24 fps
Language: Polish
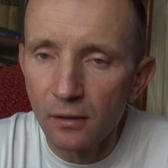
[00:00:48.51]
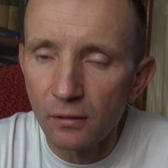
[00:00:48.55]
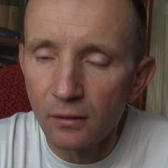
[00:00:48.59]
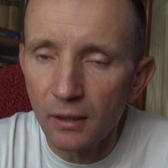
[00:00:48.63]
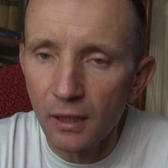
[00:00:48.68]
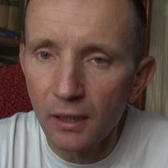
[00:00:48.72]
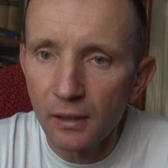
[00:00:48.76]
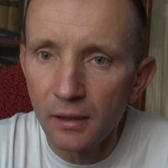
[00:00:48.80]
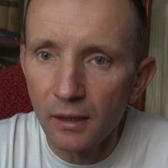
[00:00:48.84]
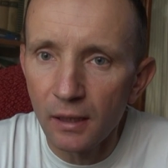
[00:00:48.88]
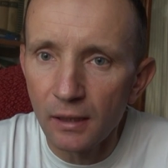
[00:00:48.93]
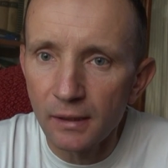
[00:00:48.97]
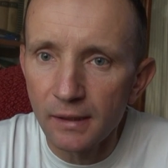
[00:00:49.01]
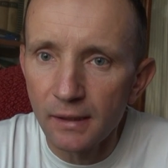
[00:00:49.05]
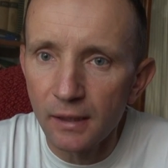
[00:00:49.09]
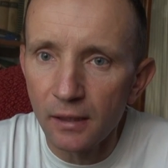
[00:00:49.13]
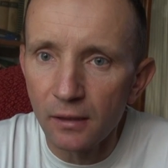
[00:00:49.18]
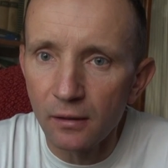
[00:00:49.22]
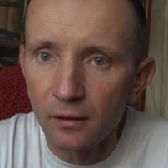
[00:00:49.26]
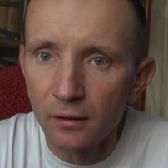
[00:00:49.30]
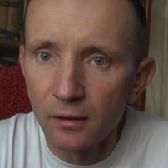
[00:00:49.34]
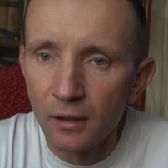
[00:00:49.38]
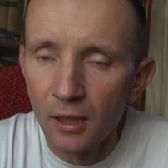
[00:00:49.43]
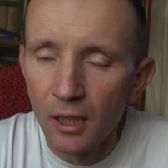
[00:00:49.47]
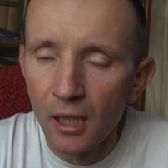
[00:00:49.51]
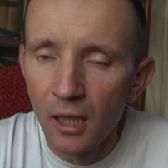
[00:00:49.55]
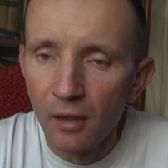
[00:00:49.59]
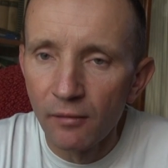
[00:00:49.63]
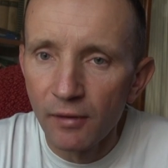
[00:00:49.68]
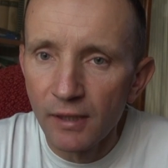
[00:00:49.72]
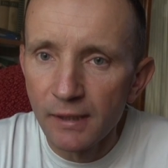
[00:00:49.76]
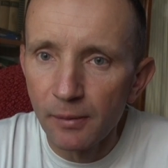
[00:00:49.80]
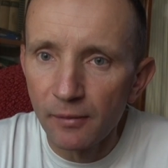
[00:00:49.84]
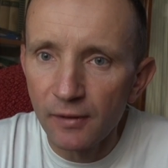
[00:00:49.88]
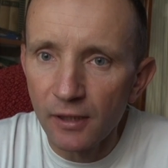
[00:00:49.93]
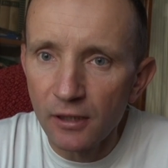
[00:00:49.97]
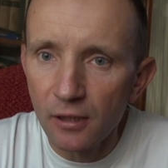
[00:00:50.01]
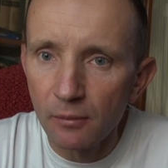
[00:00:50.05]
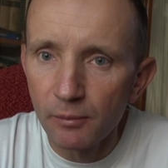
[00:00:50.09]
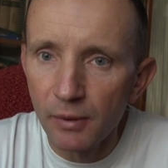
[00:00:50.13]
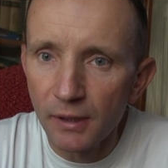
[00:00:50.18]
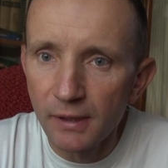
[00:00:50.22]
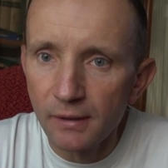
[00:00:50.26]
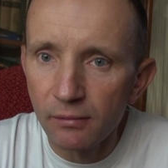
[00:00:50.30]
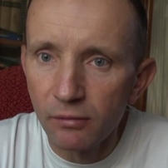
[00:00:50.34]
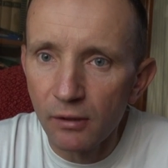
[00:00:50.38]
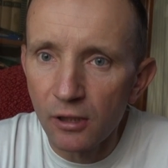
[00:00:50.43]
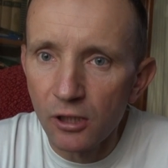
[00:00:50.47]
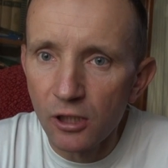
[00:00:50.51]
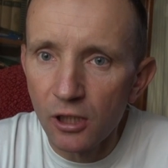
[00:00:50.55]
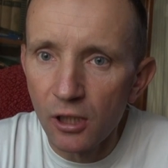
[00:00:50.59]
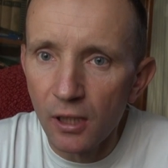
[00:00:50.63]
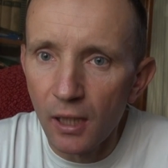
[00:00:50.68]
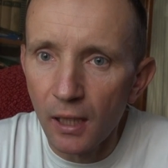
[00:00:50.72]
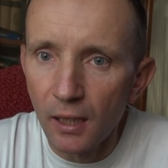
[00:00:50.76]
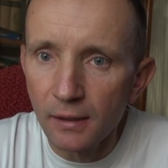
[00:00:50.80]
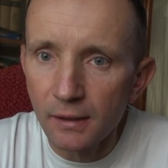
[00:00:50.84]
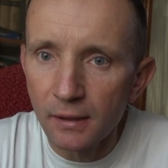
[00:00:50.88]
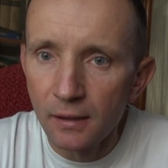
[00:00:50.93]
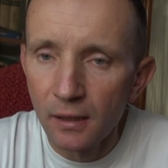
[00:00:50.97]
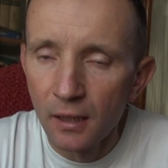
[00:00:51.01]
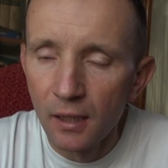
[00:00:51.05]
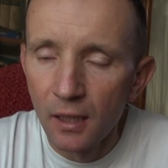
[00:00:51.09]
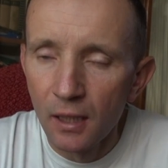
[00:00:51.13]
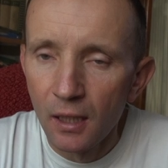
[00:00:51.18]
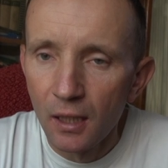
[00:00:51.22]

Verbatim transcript: na 11. Więc powtarzam Państwu jeszcze raz,